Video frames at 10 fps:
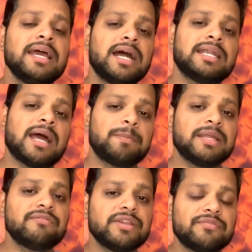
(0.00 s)

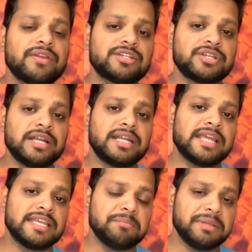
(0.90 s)
अडेप्टिव रिफ्रेश रेट
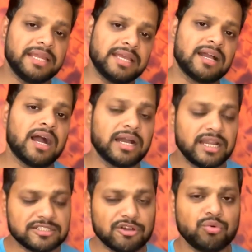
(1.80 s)
नहीं मिलेगा अगर
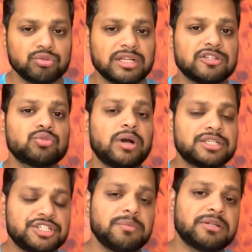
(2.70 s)
ऐसा होता तो
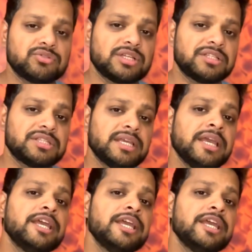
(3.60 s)
अच्छी बात हो जाती थी